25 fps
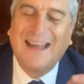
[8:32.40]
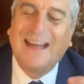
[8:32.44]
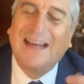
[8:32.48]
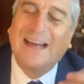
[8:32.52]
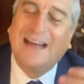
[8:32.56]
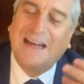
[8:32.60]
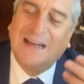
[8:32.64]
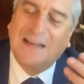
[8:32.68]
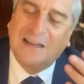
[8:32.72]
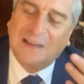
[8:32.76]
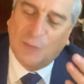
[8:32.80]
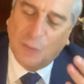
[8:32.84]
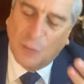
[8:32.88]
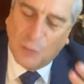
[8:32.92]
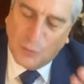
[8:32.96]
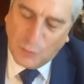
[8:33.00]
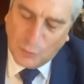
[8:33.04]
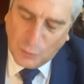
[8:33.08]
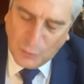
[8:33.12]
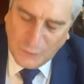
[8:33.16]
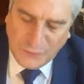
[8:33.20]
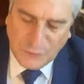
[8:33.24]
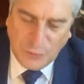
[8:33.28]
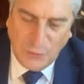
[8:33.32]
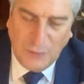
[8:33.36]
En el
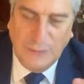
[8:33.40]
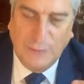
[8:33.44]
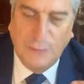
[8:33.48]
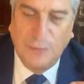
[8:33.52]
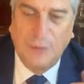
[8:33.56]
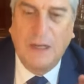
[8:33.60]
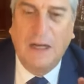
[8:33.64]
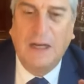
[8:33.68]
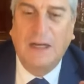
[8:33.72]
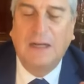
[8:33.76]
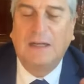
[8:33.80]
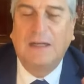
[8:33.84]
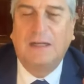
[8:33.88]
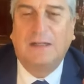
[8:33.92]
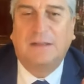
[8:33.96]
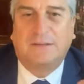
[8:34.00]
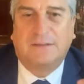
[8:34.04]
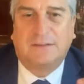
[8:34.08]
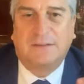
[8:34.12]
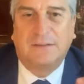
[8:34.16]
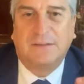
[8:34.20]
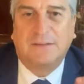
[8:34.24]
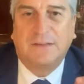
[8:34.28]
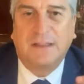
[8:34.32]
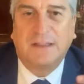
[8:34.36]
juicio laboral
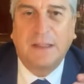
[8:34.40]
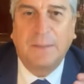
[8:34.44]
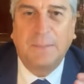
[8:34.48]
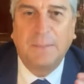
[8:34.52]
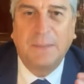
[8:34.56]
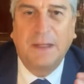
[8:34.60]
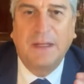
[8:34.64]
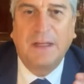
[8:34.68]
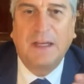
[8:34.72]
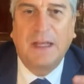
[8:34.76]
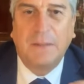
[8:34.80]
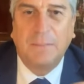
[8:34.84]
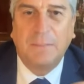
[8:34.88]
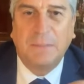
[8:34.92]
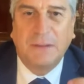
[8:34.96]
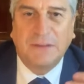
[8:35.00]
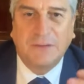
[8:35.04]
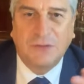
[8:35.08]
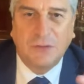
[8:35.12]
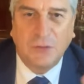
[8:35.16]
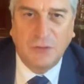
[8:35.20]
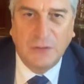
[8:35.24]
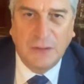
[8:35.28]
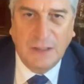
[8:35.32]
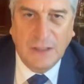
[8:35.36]
existe también la
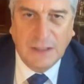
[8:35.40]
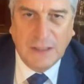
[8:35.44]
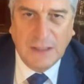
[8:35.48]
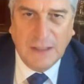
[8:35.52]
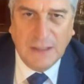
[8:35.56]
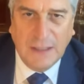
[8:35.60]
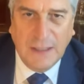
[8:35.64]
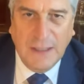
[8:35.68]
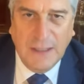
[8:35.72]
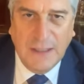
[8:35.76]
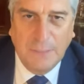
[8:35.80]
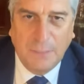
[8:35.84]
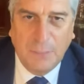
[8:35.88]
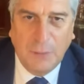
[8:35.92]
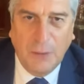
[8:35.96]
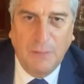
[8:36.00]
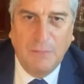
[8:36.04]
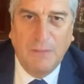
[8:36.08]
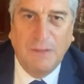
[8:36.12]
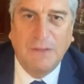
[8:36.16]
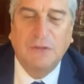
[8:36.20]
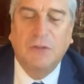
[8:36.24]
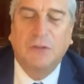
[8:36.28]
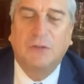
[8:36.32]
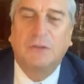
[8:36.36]
inversión de la carga de la
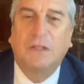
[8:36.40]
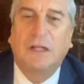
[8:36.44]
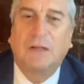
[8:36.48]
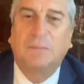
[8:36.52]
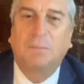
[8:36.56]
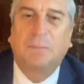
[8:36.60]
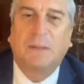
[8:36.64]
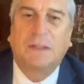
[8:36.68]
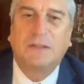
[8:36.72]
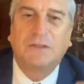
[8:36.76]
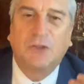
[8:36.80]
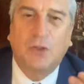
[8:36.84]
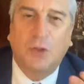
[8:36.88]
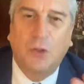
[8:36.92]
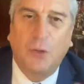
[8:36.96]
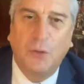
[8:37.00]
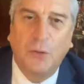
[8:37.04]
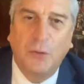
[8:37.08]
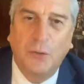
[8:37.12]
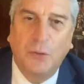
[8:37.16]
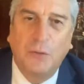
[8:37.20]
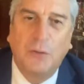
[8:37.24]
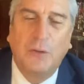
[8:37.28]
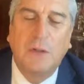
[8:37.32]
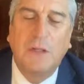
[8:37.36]
prueba, en donde el
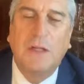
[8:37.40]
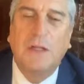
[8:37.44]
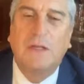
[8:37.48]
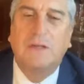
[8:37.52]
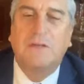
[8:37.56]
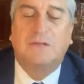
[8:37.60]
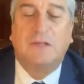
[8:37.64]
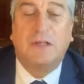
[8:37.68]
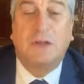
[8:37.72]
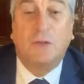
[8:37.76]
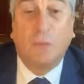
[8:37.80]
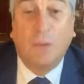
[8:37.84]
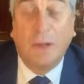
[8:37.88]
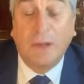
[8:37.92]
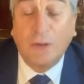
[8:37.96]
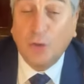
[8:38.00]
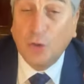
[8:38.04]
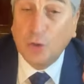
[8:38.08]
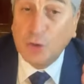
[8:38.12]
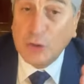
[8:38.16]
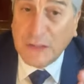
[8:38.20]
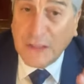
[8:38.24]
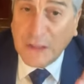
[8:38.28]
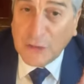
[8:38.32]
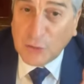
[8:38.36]
patrono, si no hay
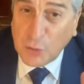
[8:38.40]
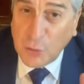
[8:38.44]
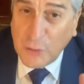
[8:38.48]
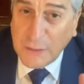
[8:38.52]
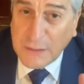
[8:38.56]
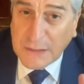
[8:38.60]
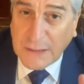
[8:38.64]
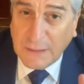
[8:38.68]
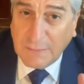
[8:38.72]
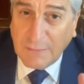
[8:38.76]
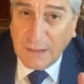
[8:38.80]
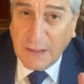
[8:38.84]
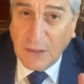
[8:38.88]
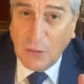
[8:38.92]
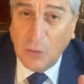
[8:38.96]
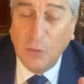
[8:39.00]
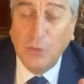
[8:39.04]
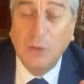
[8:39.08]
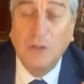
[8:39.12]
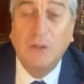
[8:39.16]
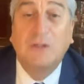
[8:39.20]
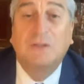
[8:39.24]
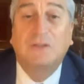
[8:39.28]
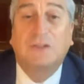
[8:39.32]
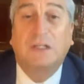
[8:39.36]
contrato de
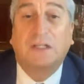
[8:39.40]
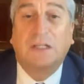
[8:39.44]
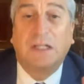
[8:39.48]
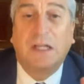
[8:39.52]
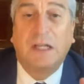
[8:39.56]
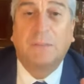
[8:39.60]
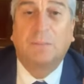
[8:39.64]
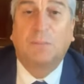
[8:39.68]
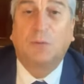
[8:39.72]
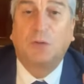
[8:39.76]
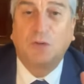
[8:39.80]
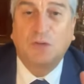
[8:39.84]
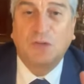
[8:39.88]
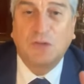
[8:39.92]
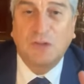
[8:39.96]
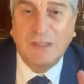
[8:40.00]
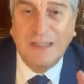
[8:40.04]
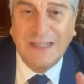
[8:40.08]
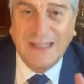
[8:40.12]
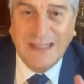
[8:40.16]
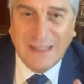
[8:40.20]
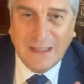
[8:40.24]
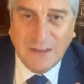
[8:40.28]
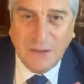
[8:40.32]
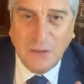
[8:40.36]
trabajo, se tiene por
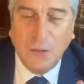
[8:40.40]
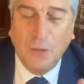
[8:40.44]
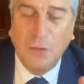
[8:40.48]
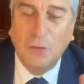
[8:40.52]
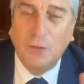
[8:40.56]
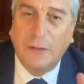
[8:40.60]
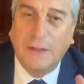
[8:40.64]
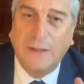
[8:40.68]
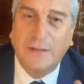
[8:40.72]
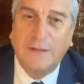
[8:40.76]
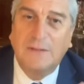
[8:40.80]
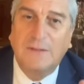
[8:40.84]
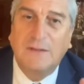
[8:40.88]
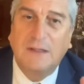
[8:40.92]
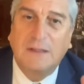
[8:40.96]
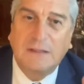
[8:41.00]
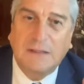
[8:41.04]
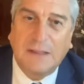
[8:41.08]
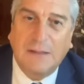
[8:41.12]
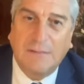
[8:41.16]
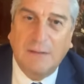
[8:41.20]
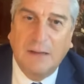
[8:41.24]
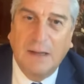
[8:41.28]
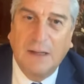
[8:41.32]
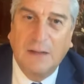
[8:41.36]
cierto lo que dice
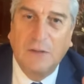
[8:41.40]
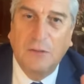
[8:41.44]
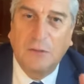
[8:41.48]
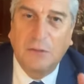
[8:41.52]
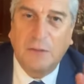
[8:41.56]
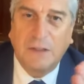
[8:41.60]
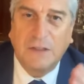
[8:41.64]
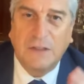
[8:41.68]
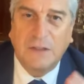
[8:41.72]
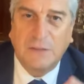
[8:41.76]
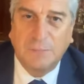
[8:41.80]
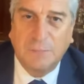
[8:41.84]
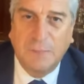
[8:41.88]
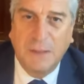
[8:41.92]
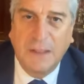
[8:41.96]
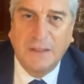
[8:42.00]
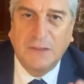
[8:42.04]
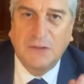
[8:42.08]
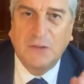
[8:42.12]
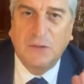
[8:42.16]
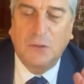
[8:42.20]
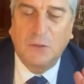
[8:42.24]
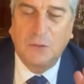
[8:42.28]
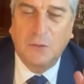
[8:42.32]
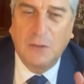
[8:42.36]
el trabajador
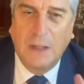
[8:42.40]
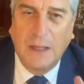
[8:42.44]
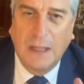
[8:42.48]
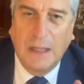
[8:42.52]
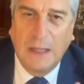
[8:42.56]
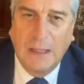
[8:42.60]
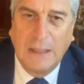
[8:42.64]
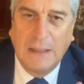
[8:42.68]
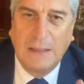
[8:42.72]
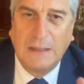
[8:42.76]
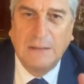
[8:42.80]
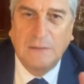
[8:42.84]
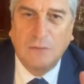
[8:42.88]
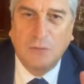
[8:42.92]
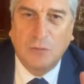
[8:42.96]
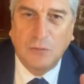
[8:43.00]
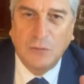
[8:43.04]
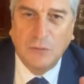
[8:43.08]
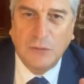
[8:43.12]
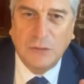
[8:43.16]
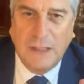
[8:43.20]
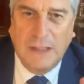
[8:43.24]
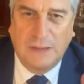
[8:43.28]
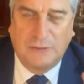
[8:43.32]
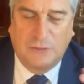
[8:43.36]
respecto al
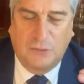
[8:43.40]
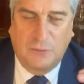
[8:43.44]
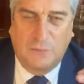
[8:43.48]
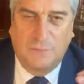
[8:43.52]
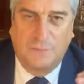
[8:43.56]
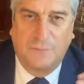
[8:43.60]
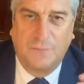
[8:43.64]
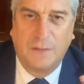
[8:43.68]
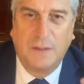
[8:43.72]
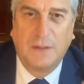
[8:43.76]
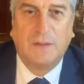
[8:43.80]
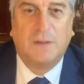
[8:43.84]
contrato.